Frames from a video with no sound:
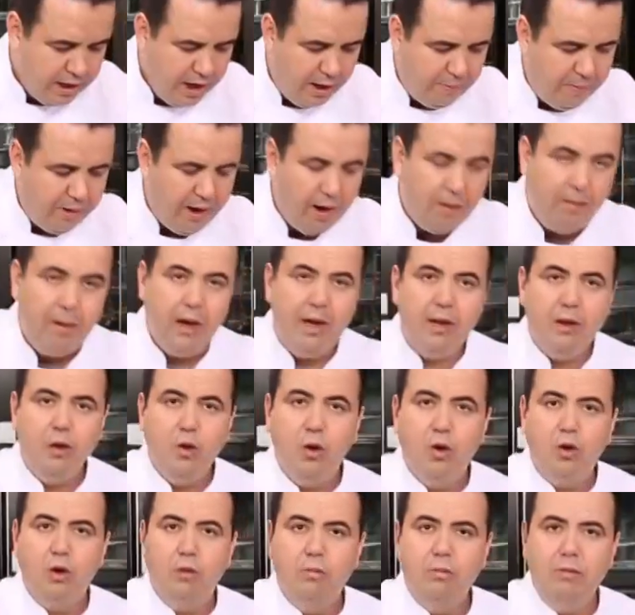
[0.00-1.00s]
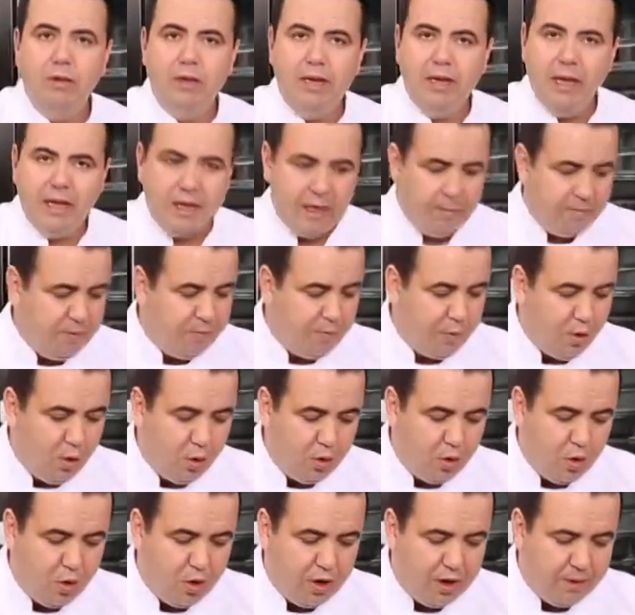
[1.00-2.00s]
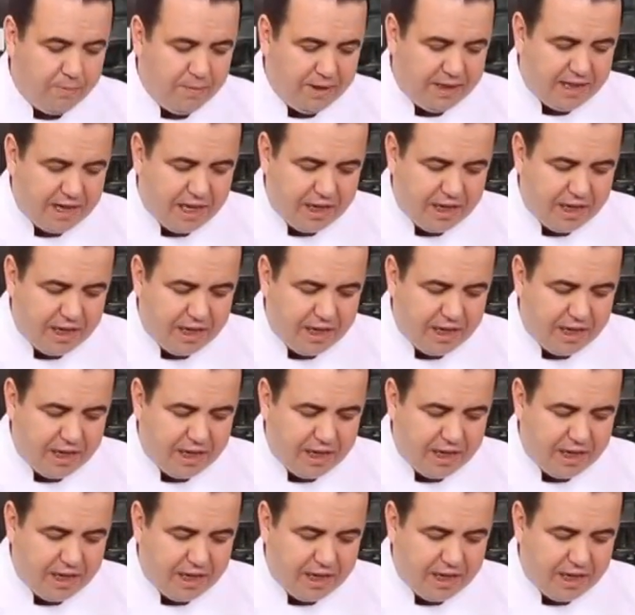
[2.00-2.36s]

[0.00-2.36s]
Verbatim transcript: Kapağımı alıyorum ya da bir ile, bir